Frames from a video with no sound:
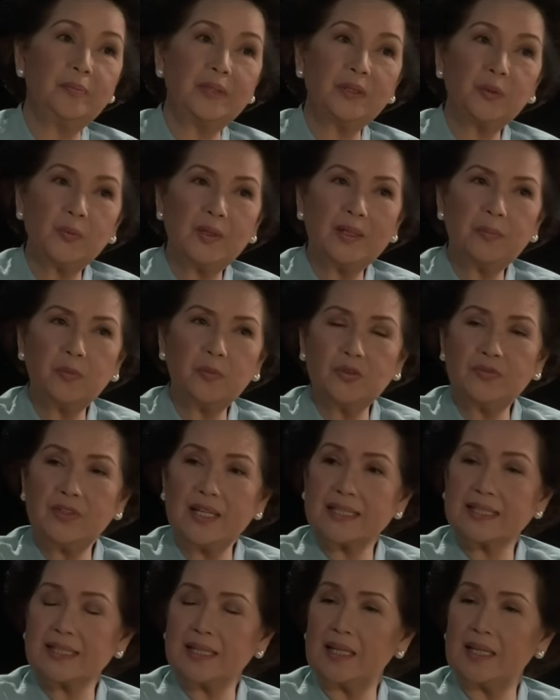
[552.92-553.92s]
In between
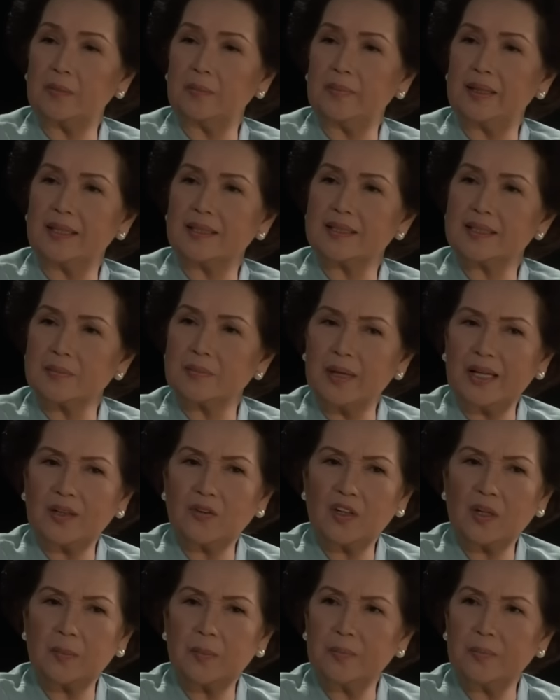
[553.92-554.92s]
movie assignments, meron